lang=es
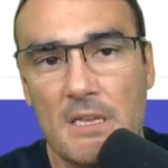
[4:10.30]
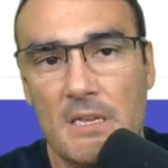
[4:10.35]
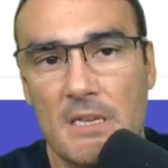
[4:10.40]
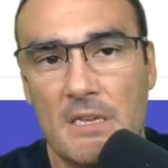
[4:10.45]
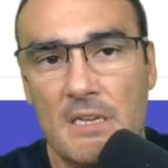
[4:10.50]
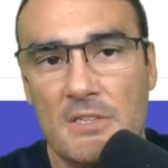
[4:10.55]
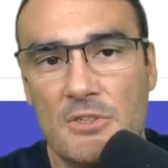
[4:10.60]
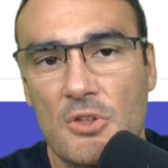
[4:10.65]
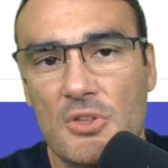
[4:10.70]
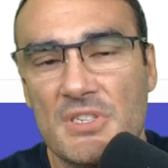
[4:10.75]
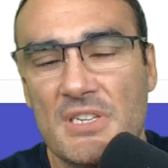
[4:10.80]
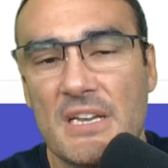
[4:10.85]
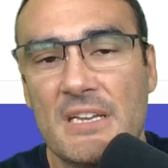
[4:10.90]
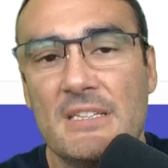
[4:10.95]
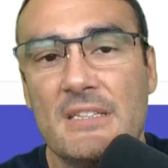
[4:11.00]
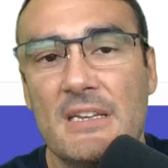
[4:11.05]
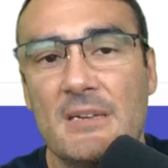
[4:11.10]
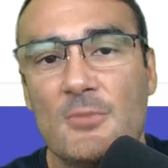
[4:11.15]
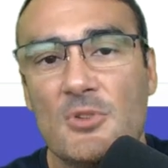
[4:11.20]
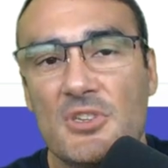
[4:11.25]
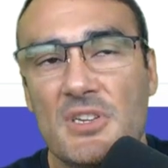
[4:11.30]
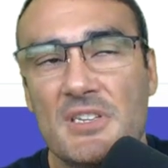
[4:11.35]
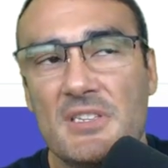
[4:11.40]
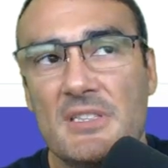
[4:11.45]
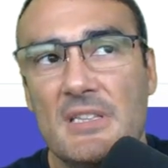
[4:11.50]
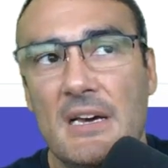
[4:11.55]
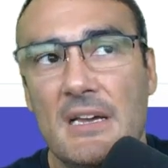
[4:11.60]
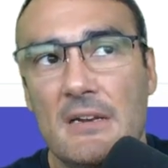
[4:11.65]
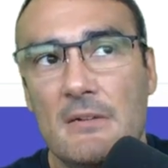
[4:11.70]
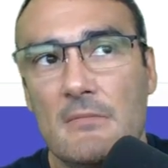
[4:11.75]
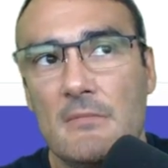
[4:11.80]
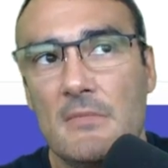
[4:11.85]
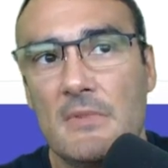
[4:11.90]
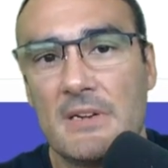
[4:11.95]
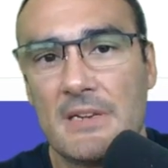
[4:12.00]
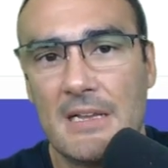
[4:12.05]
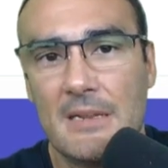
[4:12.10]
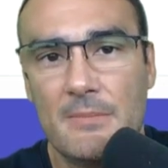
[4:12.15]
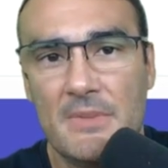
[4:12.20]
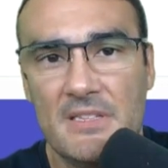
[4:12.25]
Entonces, aquí tenemos que estar
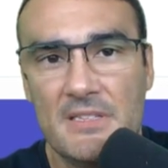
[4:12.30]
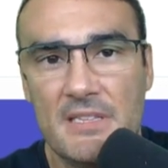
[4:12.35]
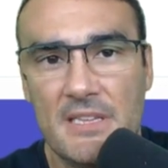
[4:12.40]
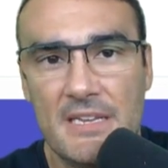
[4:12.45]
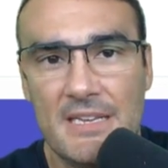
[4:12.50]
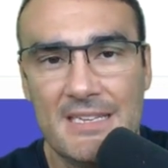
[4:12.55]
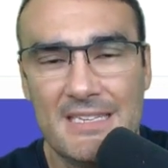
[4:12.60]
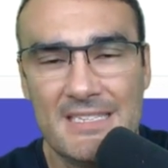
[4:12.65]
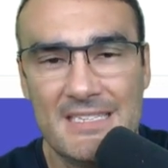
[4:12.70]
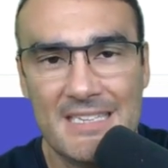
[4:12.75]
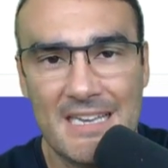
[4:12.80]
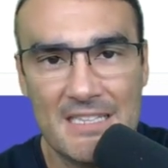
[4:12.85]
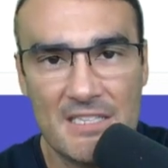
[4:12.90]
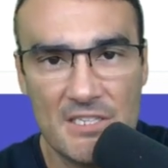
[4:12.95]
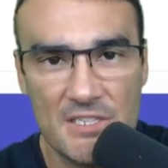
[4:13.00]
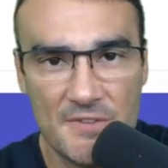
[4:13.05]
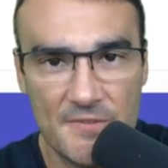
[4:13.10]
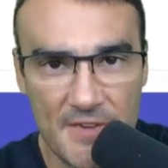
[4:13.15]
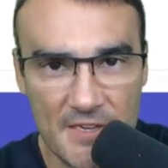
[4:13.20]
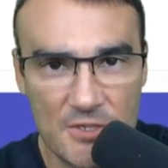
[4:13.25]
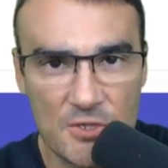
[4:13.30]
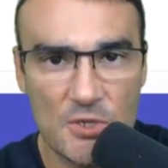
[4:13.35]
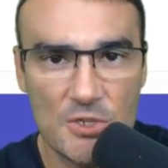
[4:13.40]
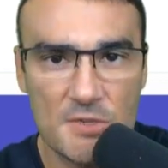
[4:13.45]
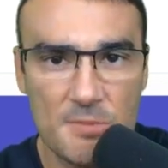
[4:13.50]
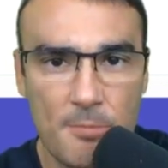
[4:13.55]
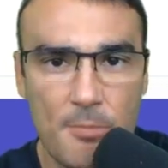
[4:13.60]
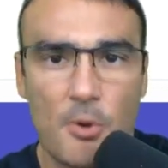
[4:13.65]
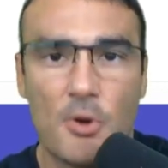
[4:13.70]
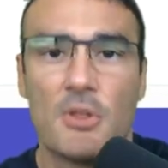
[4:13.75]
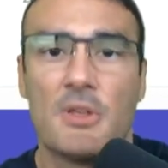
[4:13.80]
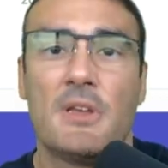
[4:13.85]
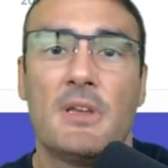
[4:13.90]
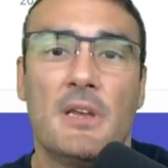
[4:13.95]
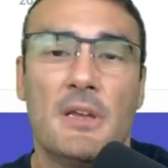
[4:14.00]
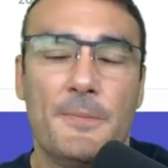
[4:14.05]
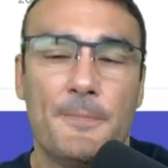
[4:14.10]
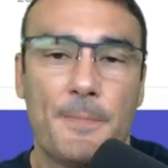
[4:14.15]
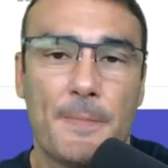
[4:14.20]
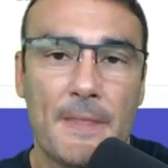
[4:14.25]
realmente satisfechos
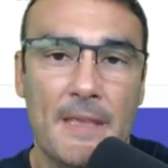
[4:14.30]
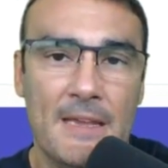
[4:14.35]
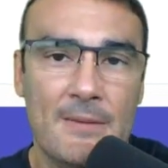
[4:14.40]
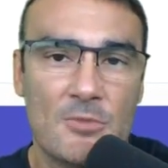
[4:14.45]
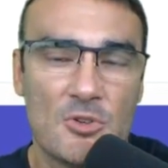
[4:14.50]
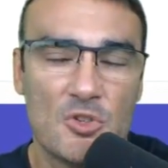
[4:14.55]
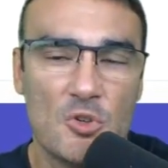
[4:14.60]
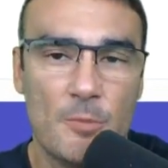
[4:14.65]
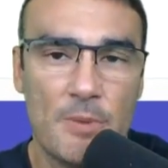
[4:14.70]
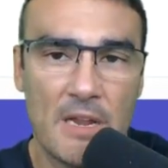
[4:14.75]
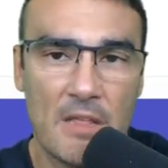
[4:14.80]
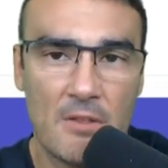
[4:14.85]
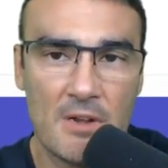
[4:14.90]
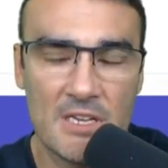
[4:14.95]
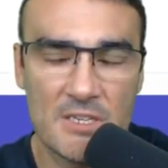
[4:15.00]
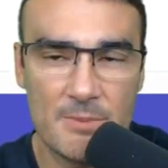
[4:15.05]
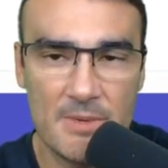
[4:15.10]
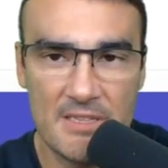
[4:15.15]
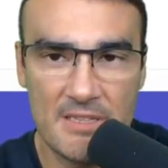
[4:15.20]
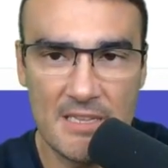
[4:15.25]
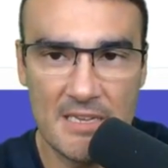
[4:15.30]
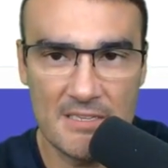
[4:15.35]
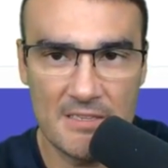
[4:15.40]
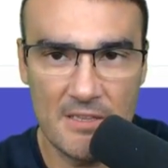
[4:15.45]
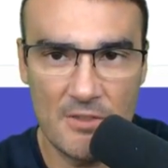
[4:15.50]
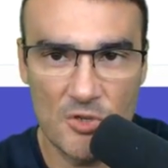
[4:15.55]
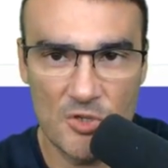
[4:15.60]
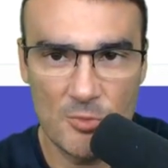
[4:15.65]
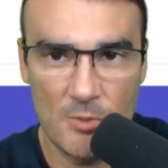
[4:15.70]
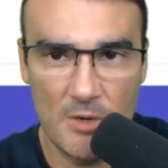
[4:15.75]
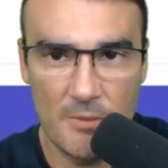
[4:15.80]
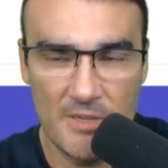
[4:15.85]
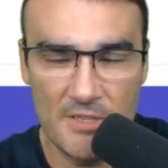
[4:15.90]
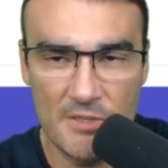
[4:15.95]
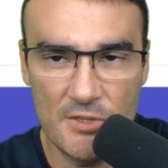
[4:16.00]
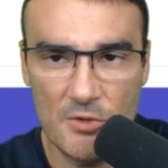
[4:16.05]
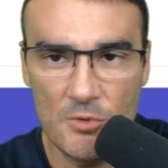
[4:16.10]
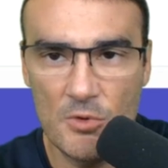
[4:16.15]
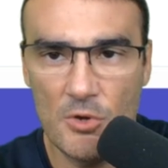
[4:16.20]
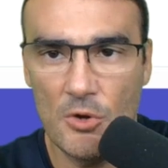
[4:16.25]
porque hemos superado las ventas de
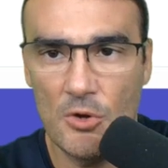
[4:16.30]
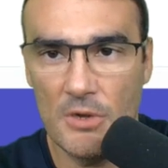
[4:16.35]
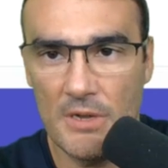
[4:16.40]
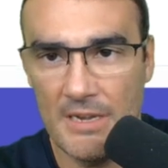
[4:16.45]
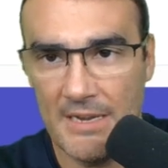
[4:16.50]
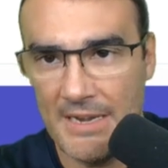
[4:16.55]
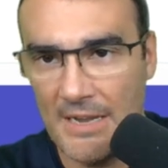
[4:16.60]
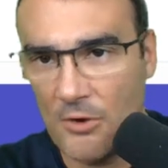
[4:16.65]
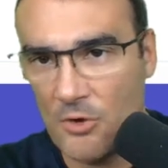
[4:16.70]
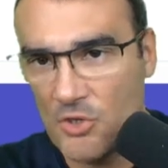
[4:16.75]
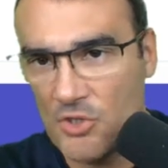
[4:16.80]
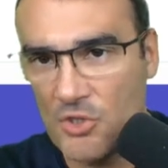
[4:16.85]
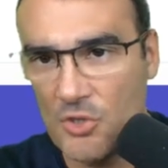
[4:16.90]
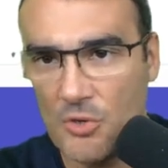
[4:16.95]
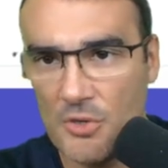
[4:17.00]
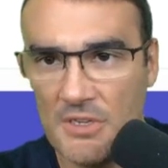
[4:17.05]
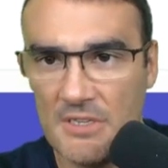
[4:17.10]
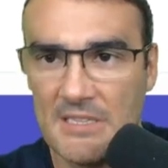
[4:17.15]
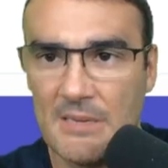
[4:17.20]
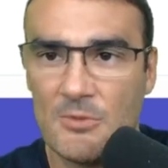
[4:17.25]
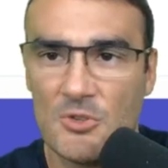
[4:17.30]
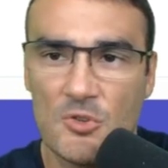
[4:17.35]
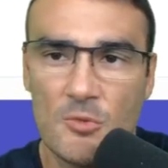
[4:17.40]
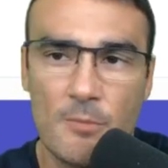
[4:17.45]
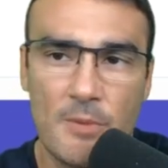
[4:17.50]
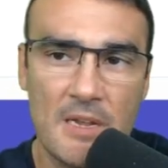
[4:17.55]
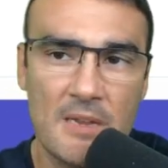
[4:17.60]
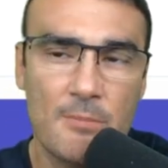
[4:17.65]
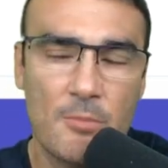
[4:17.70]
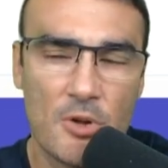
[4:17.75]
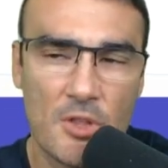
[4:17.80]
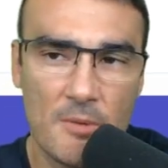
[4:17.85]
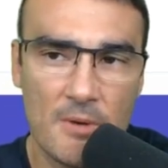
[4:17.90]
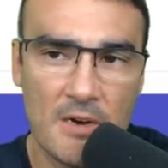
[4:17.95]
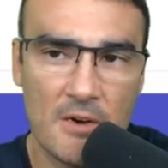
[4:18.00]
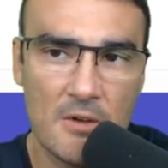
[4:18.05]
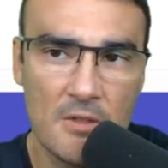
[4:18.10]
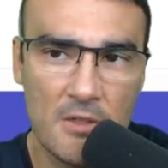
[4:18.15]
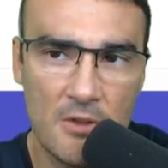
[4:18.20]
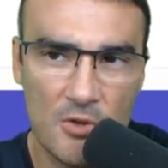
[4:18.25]
2021 en agosto y estamos un pelín por
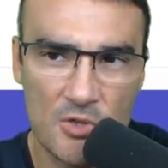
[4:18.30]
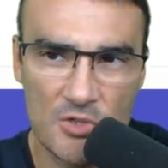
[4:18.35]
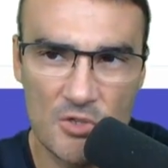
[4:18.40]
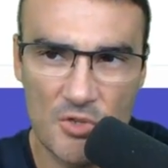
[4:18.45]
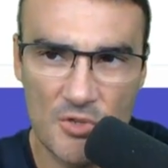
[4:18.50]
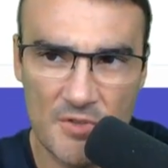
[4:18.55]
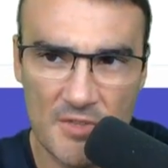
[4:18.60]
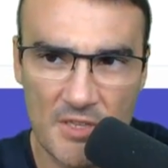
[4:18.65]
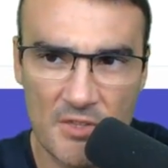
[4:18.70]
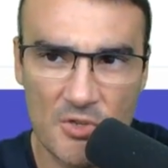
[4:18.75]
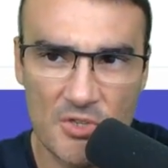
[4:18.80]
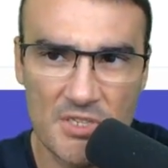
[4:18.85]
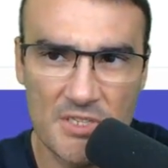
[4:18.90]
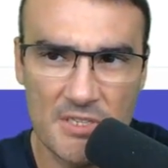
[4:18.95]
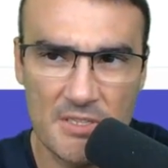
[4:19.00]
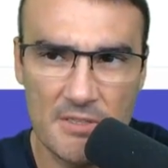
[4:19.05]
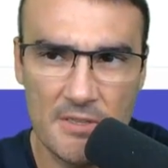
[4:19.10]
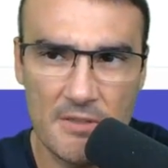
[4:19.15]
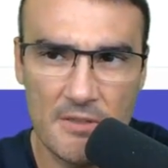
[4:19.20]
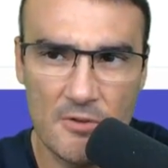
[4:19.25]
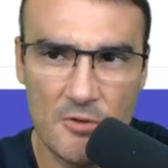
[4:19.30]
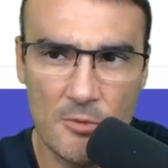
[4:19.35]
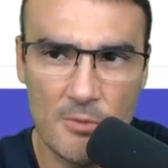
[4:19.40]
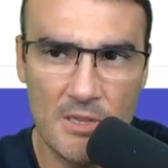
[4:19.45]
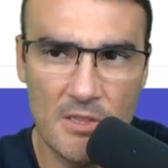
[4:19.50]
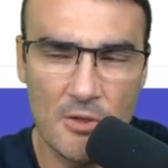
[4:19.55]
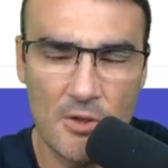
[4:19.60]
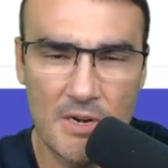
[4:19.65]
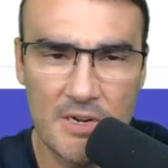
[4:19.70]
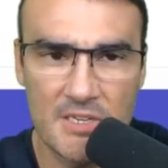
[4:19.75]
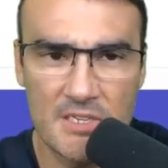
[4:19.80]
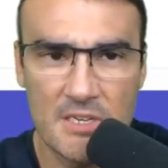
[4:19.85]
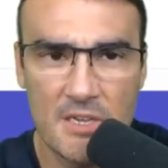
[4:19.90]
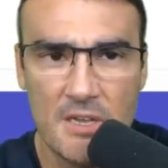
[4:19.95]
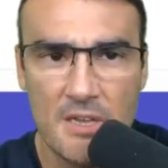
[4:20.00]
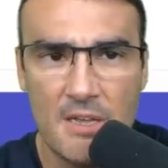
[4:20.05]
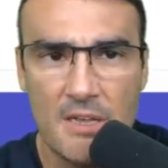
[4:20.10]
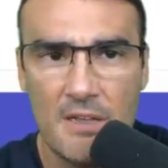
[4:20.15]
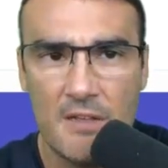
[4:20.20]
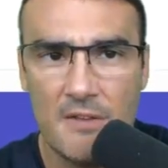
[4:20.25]
debajo de los 265 mil dólares
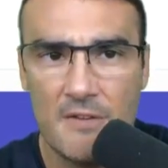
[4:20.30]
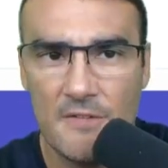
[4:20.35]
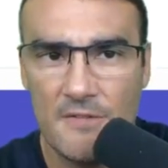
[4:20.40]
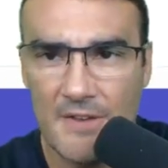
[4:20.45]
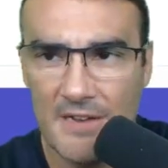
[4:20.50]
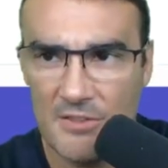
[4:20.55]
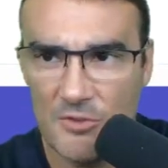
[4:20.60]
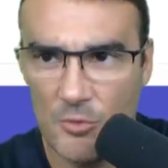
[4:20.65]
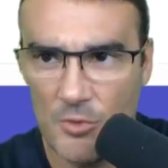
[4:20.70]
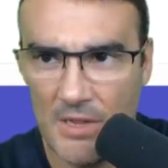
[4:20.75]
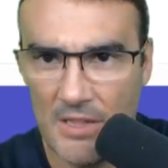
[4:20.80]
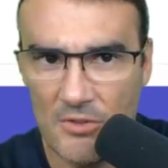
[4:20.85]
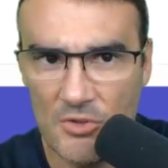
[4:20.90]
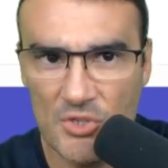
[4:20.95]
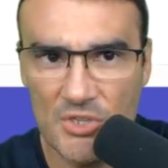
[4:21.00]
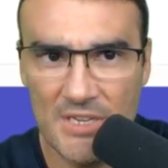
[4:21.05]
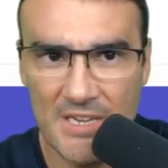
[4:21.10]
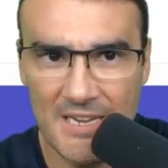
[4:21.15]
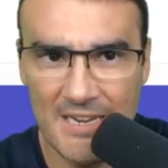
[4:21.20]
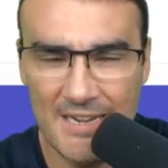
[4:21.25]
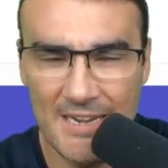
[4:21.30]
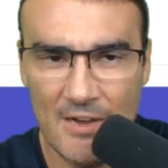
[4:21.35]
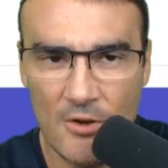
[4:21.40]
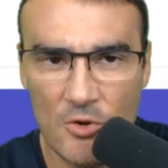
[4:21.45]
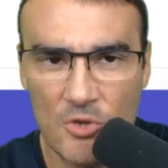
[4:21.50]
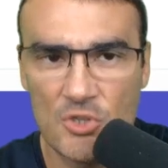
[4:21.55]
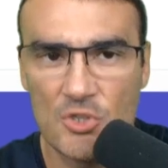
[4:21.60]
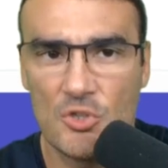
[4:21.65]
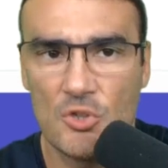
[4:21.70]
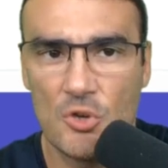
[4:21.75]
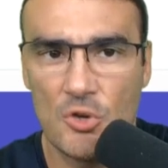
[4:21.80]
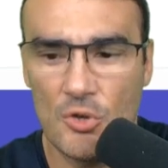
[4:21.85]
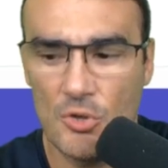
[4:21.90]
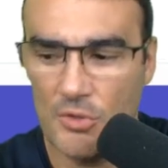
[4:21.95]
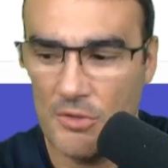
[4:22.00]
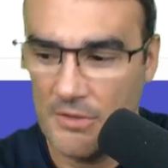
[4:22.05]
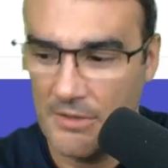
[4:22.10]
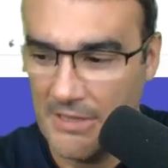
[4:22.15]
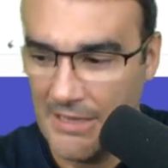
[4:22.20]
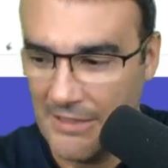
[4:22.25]
facturados en
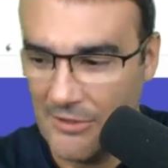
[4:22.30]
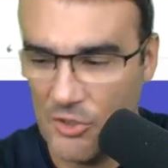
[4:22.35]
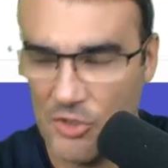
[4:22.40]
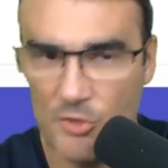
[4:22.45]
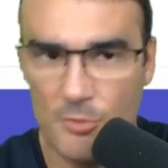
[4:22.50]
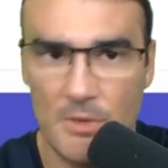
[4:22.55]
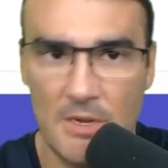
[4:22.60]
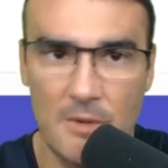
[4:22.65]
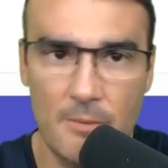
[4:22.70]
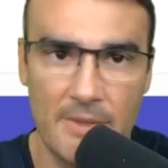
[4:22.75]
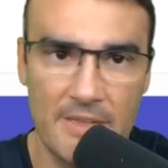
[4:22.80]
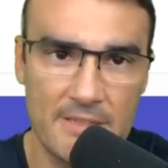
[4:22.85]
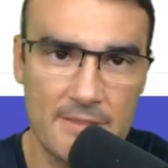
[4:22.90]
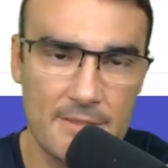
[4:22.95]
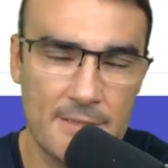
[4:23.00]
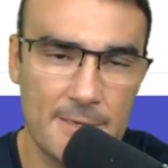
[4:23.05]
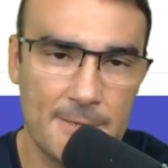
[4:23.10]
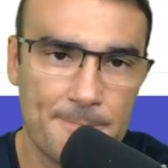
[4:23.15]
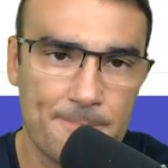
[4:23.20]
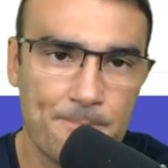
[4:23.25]
agosto del 2020.